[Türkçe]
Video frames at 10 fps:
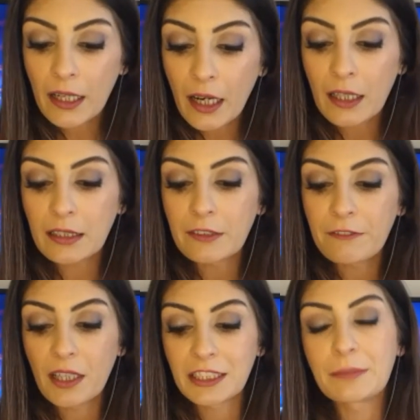alakalı
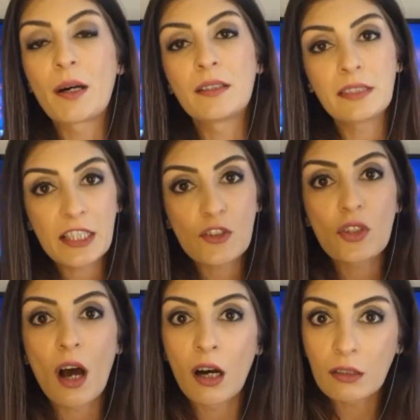finansmanları
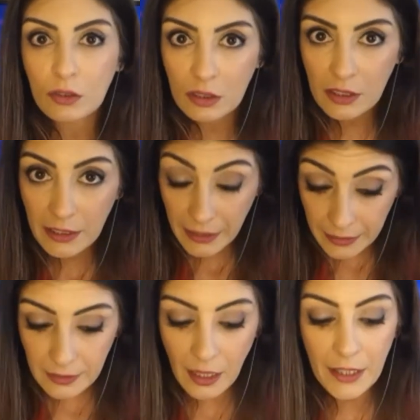için aldığı
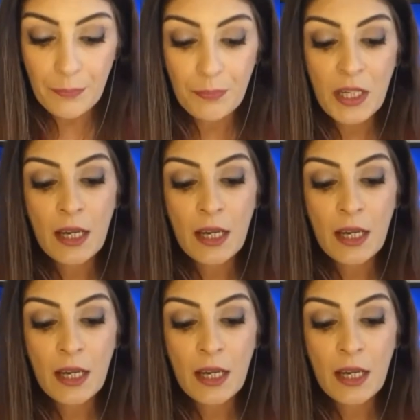krediler